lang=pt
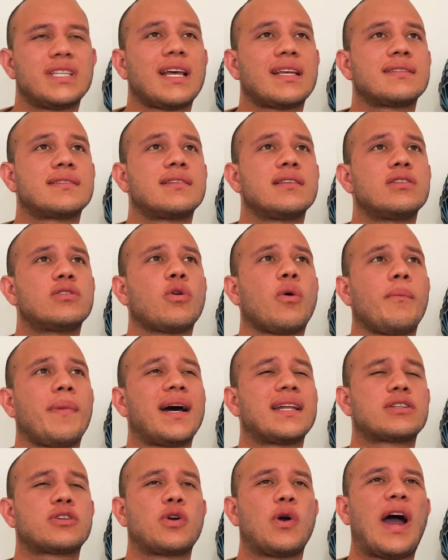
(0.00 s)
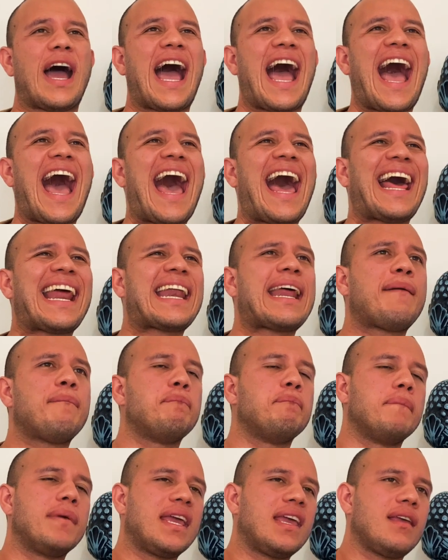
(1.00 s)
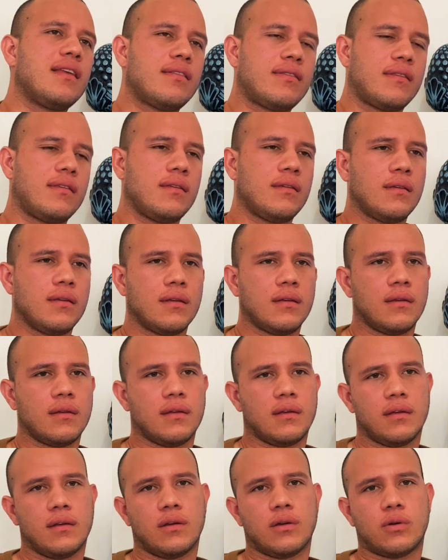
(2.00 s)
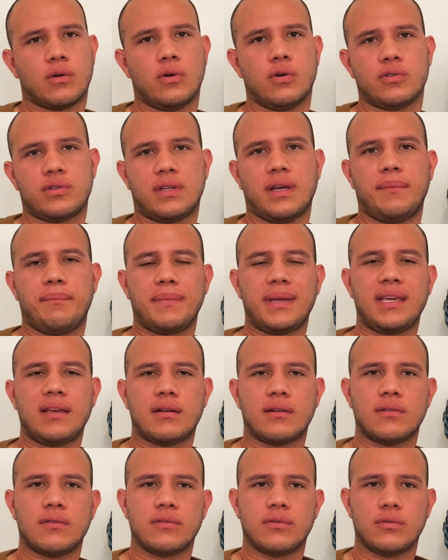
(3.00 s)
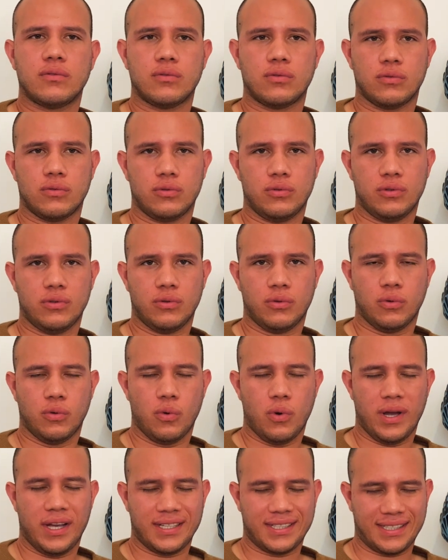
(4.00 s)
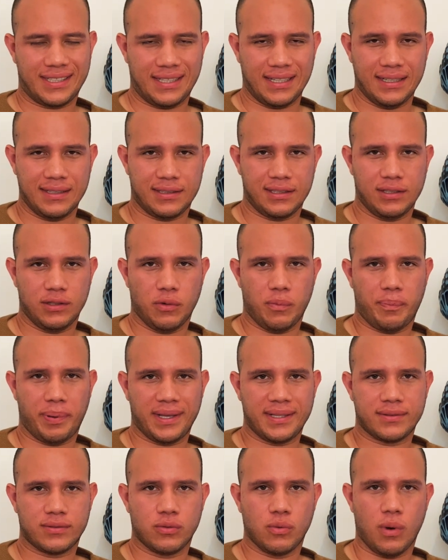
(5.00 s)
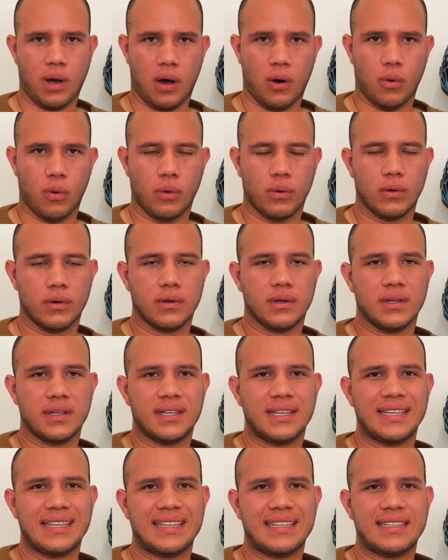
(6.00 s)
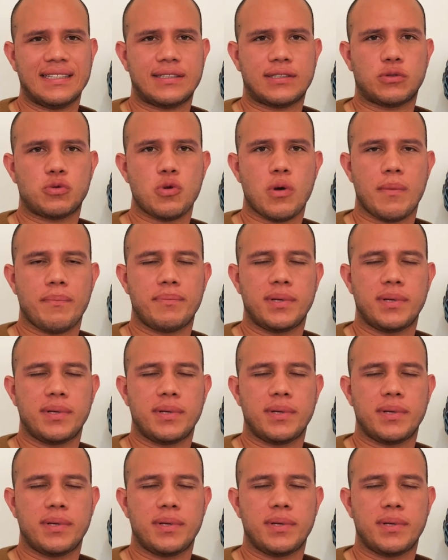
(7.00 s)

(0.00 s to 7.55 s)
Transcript: assintomáticos raramente contaminam o, o restante do pessoal. Isso é um